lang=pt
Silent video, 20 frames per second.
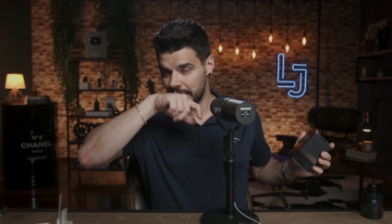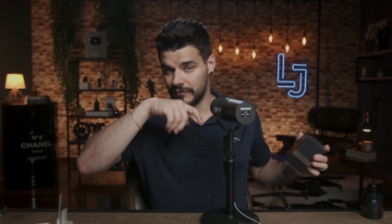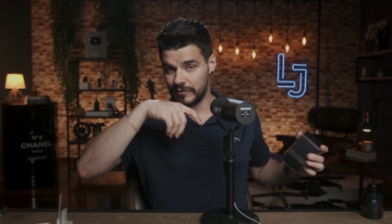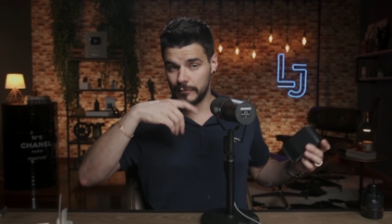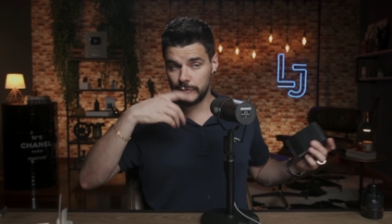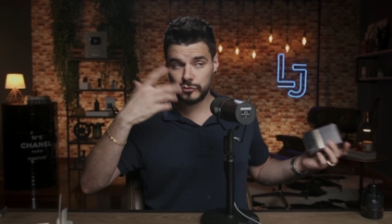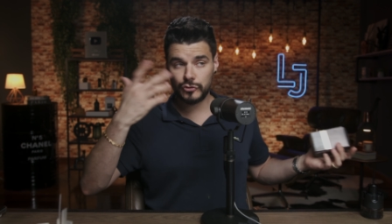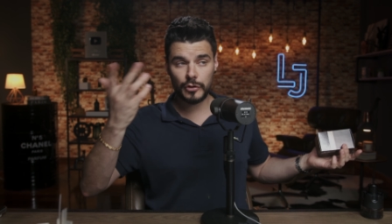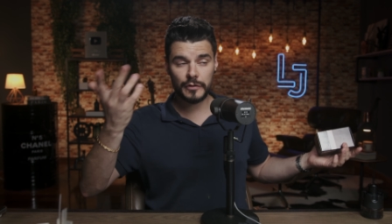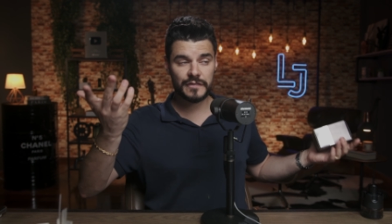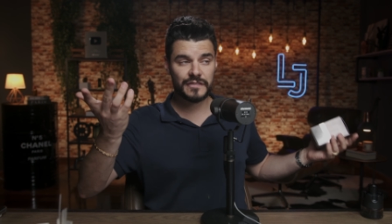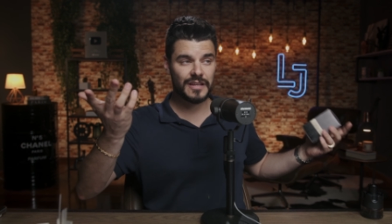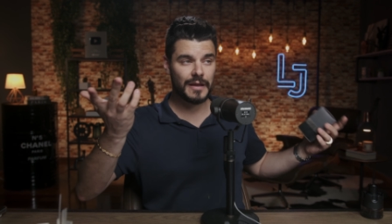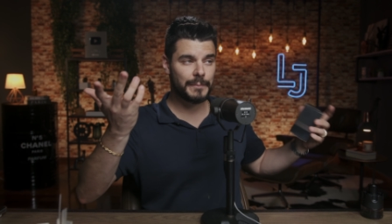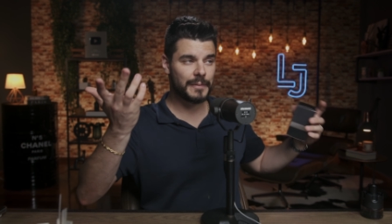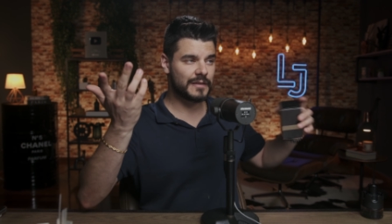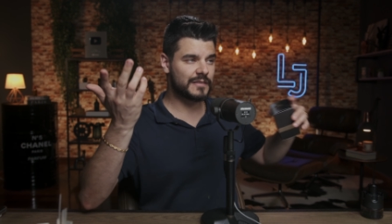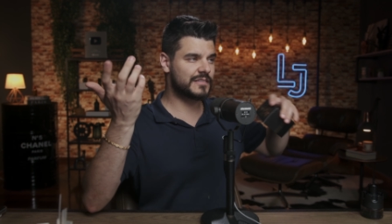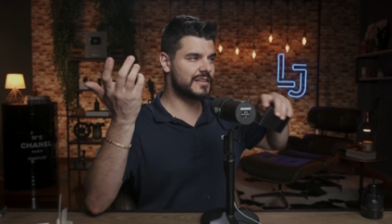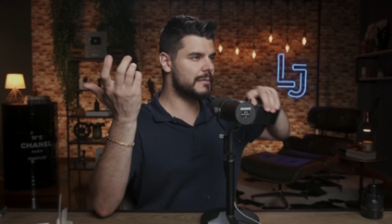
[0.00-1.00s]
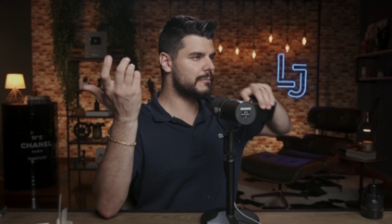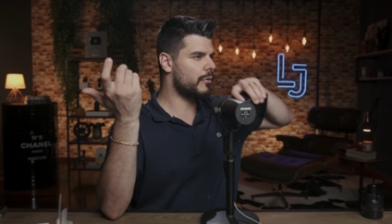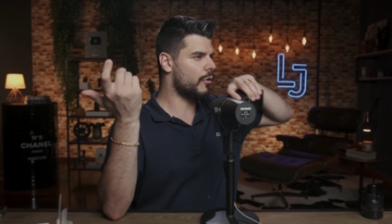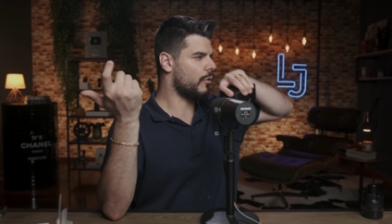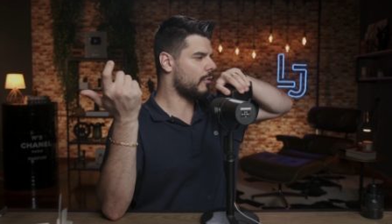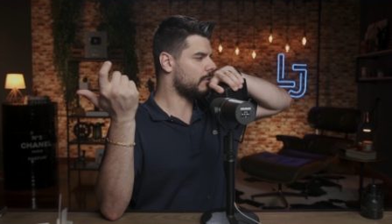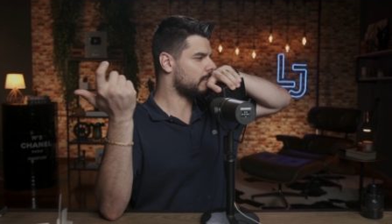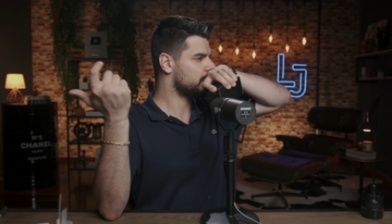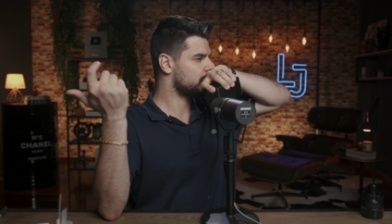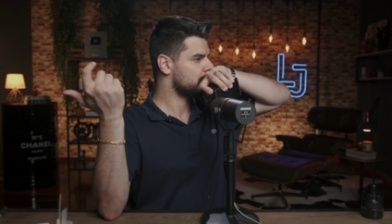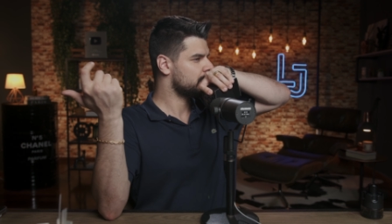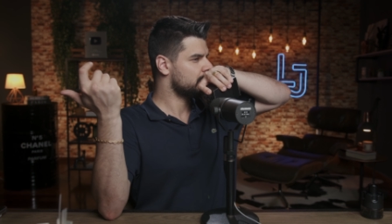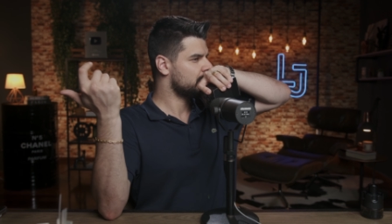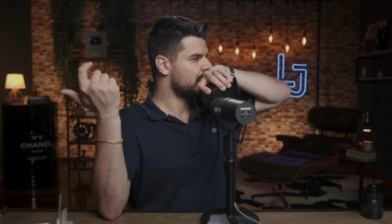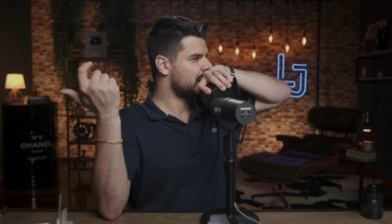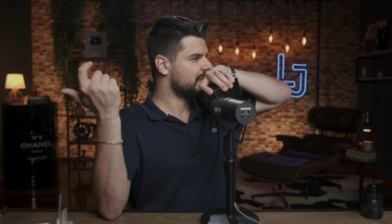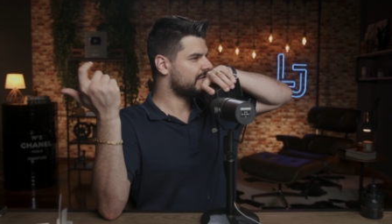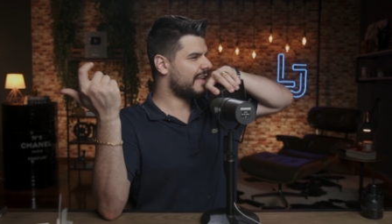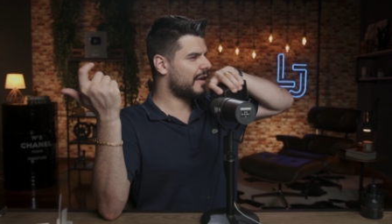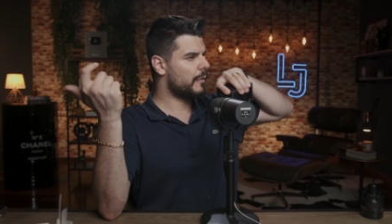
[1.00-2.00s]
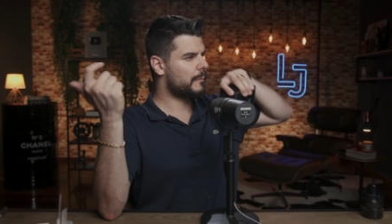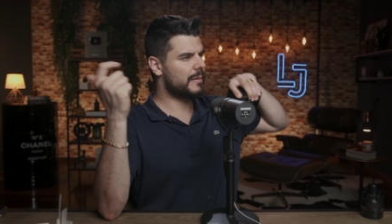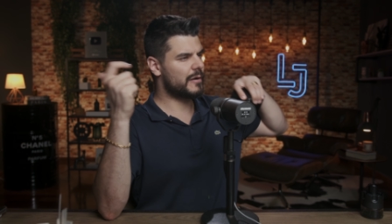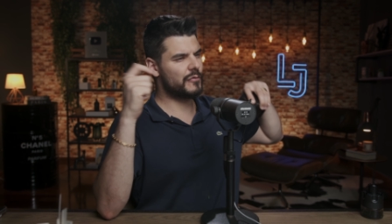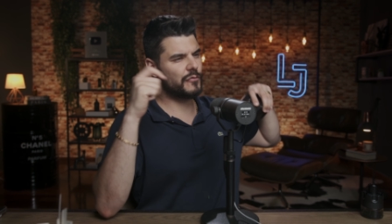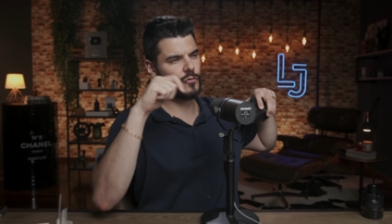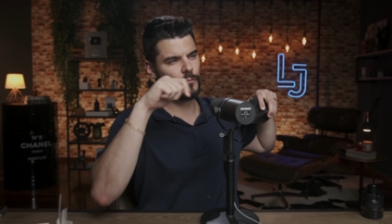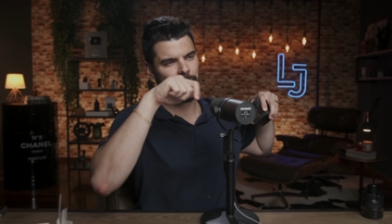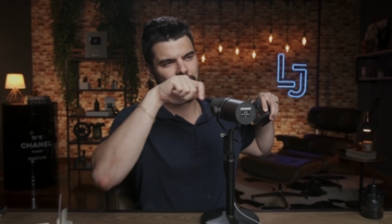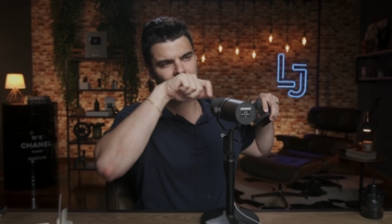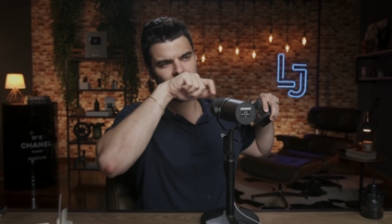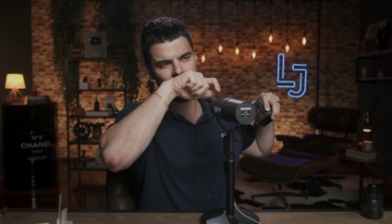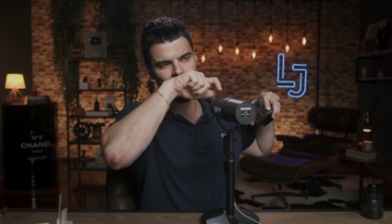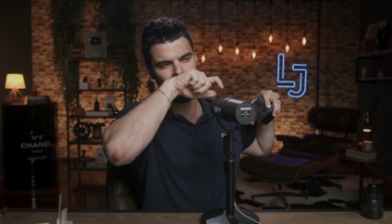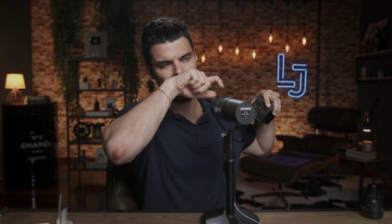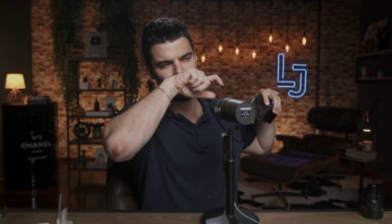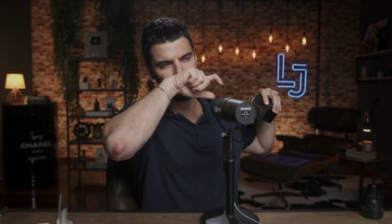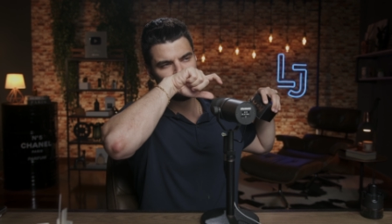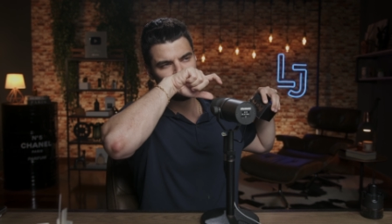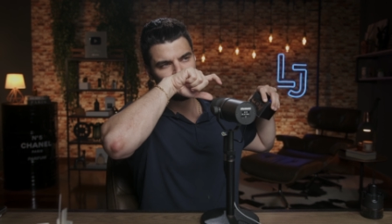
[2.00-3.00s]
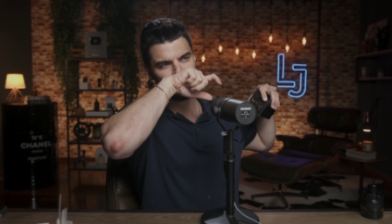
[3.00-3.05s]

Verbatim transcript: Vamos torcer para ser bom. Tem um perfume aqui.